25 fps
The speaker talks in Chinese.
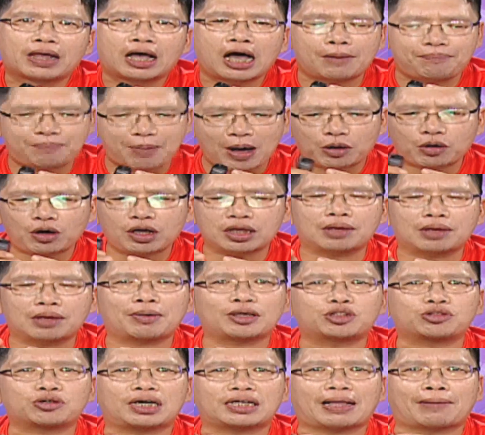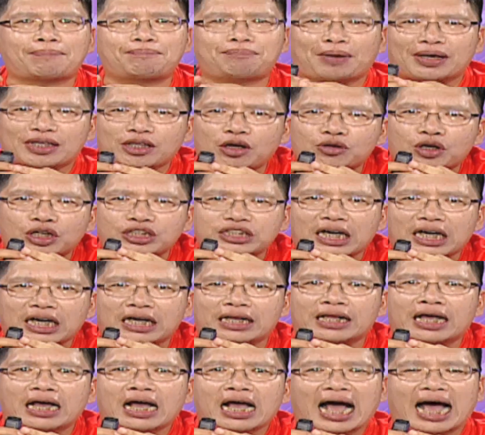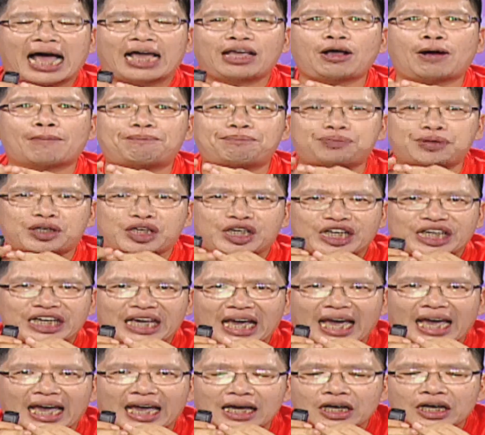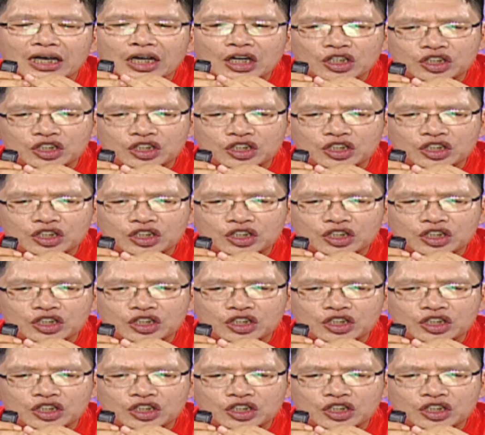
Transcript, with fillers: 好，包括你们最爱的被动元件，还有 PA，